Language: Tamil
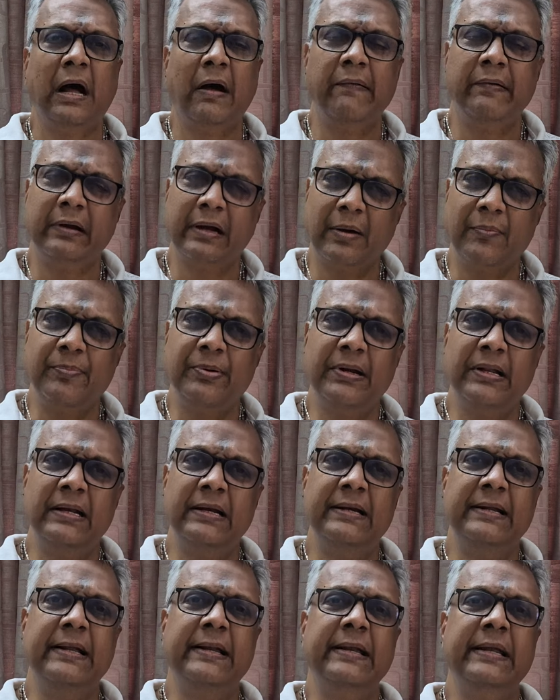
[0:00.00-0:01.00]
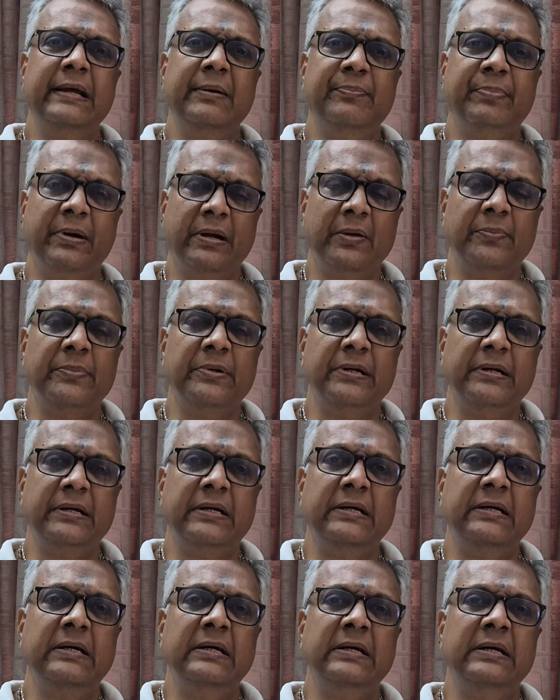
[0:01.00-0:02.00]
அந்த கம்பெனியில் நிறைய பணம்
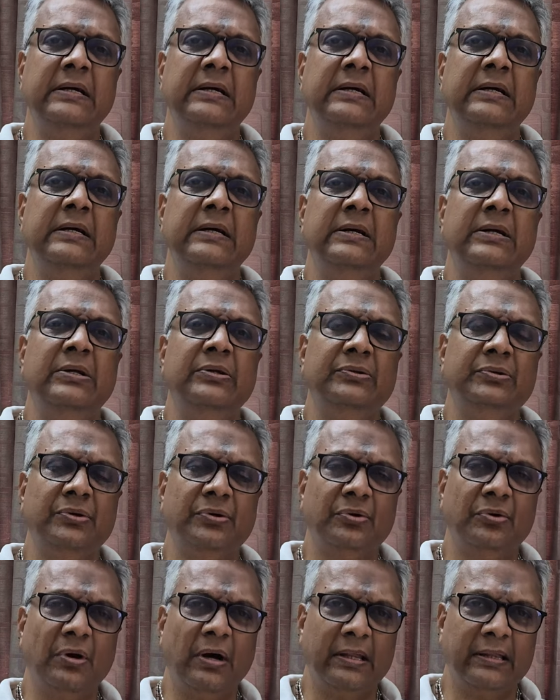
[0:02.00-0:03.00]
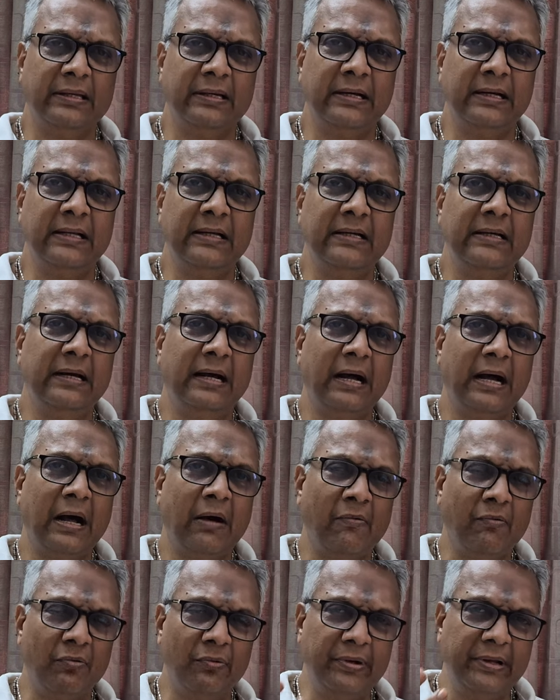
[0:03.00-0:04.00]
இருக்குது ஸோ அதனால்
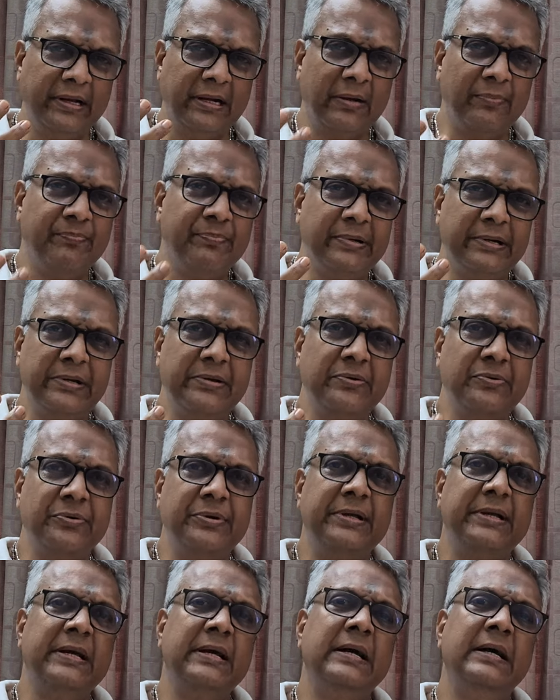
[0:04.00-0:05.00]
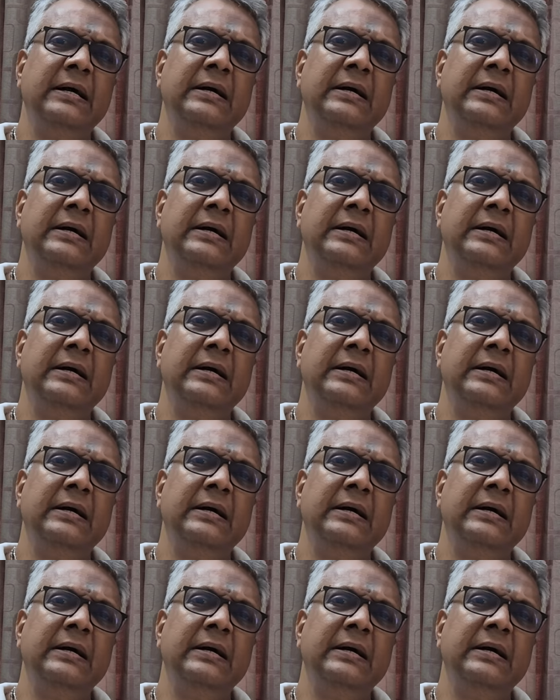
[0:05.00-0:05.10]
அவங்களுடைய கம்பெனியினுடைய